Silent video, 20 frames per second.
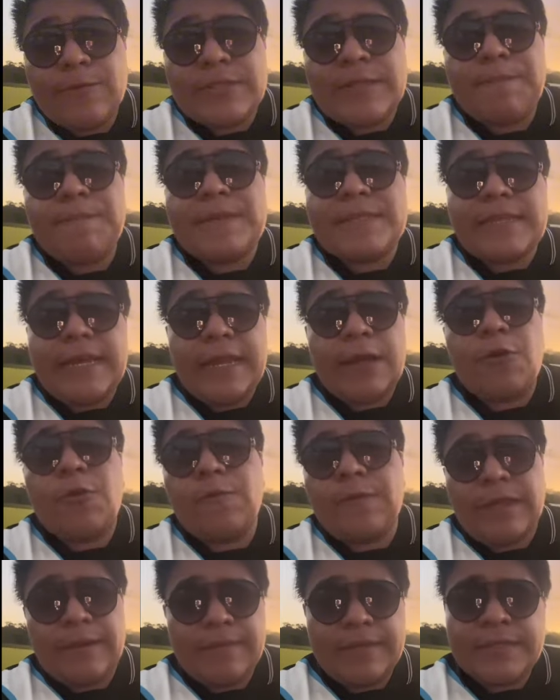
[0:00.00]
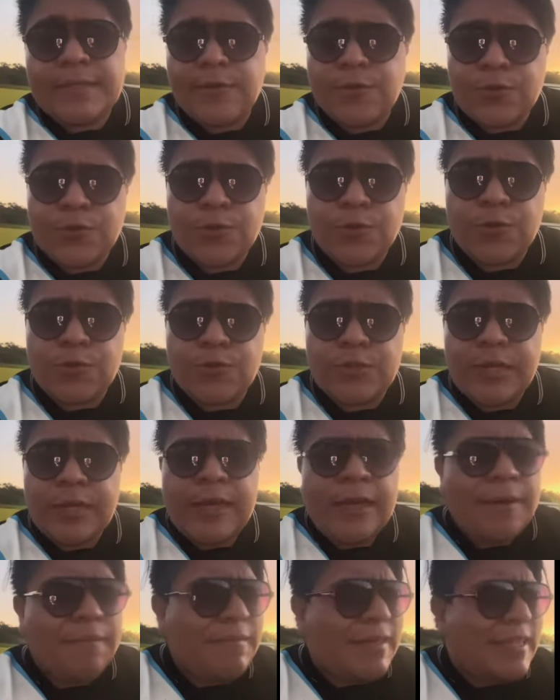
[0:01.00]
de empezar a confiar más en nosotros.
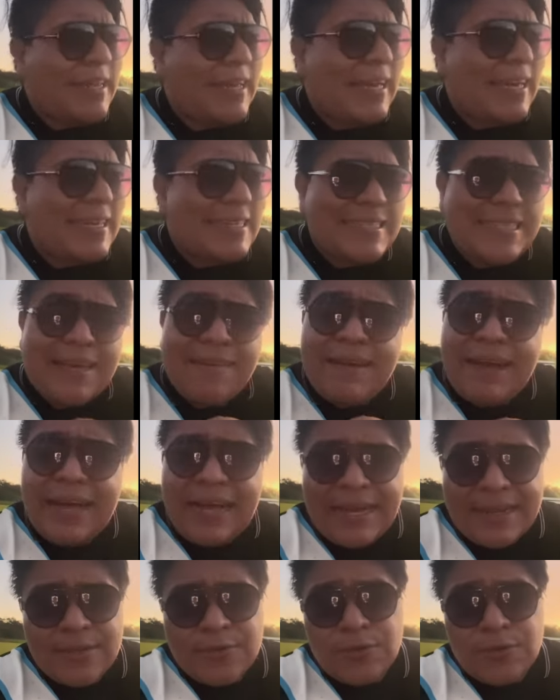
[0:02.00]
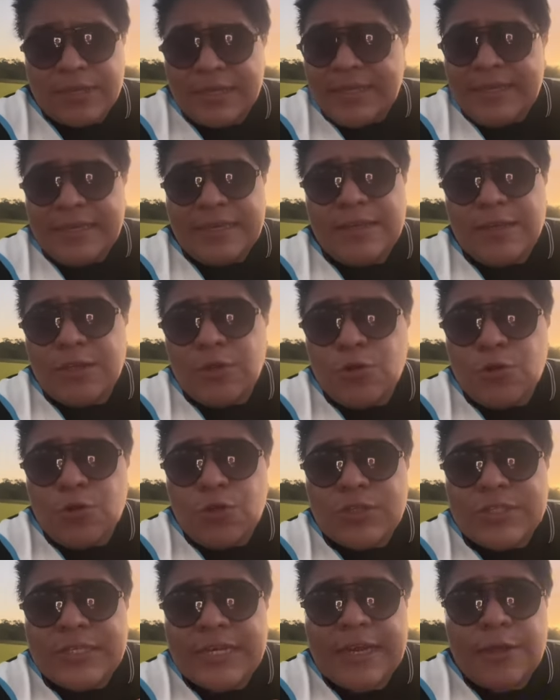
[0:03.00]
Miren, estaba harto y,
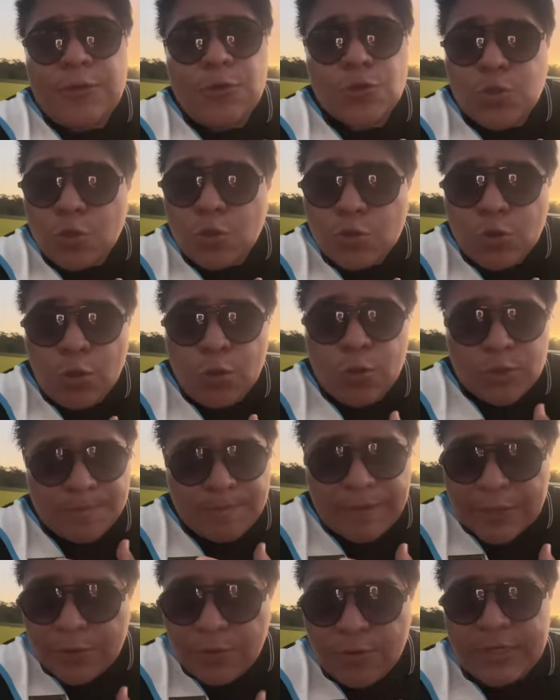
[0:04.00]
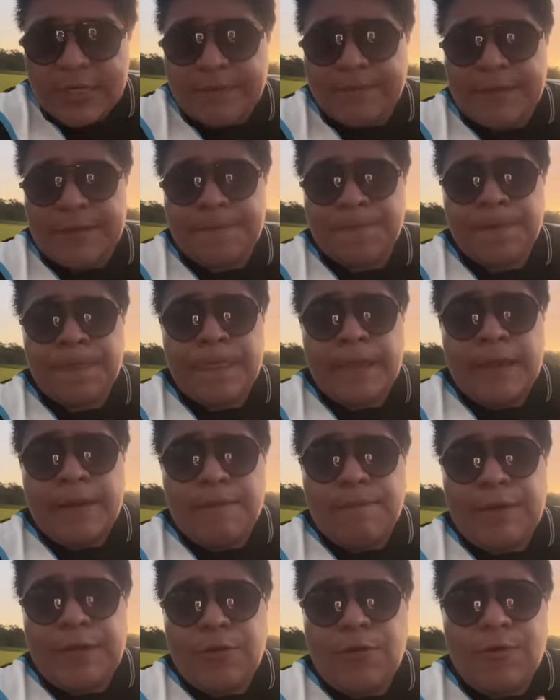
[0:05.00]
yo sé que no son todos, perdónenme.
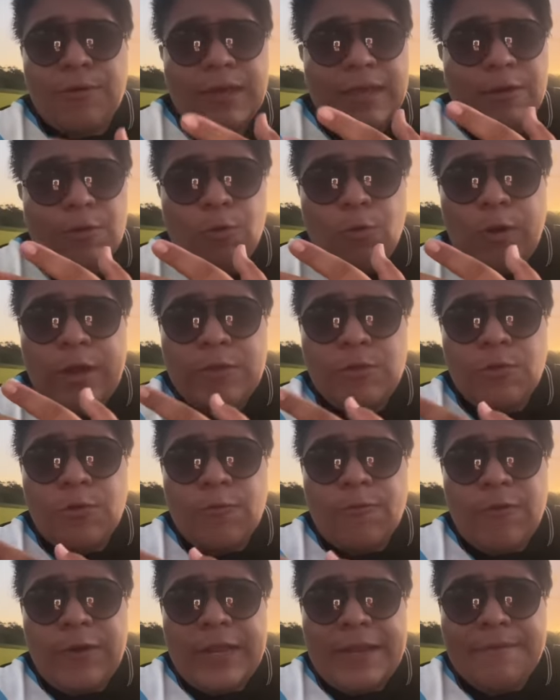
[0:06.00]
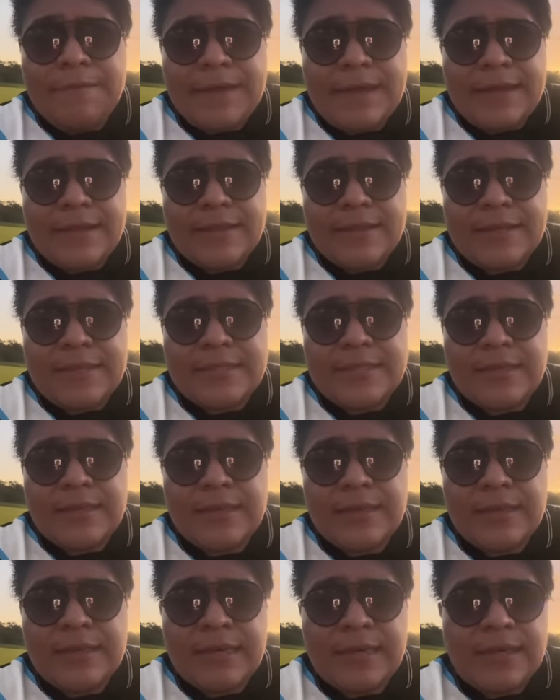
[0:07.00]
Pero cuando fue el viernes
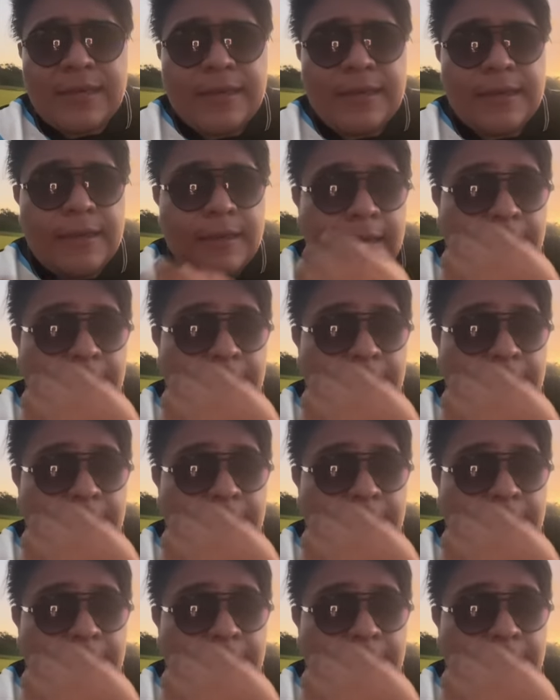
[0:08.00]
que